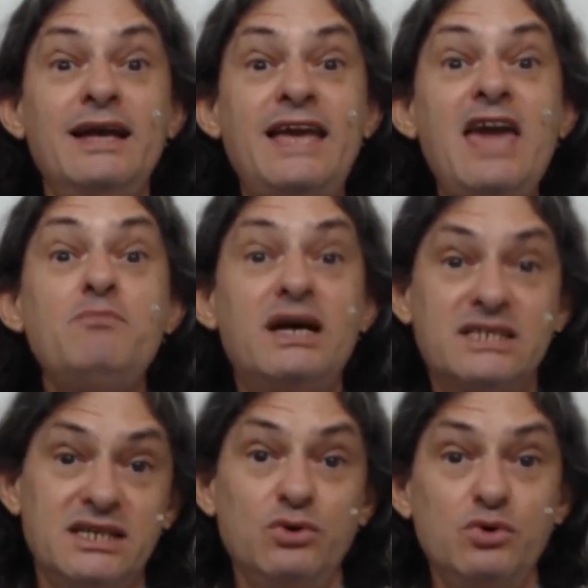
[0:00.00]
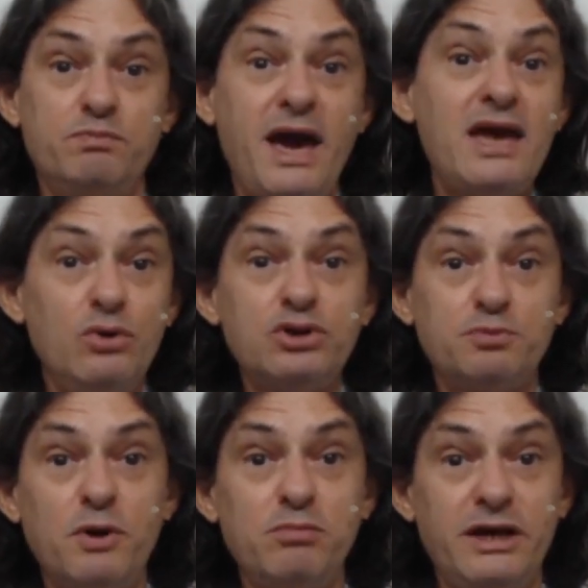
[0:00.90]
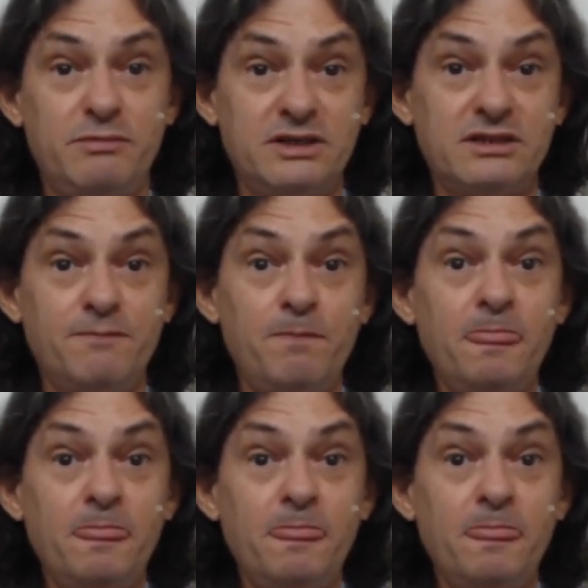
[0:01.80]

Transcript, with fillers: queimação no pé e outros problemas.